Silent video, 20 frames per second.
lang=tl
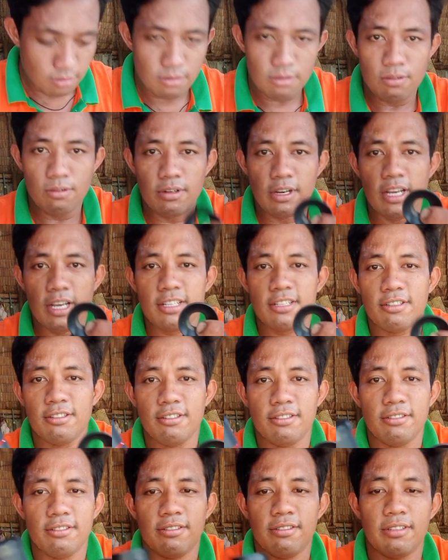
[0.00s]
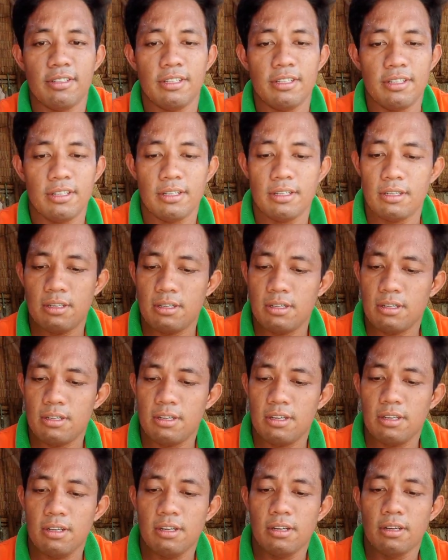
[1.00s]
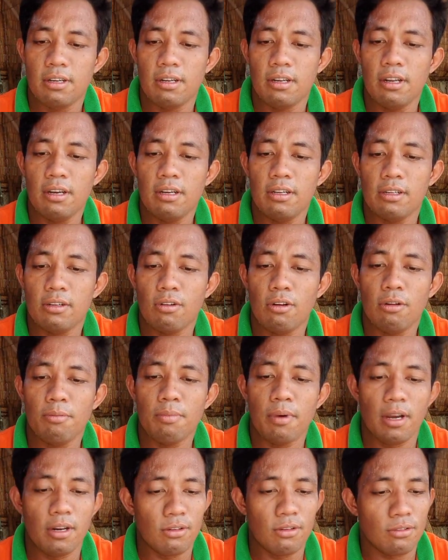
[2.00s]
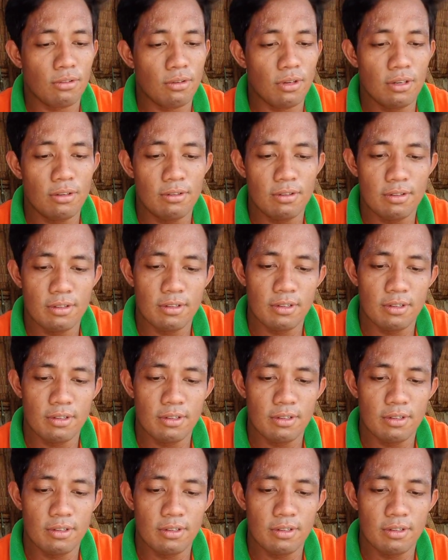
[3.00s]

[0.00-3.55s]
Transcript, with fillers: oh, guys oh. Wala, walang paano to ano.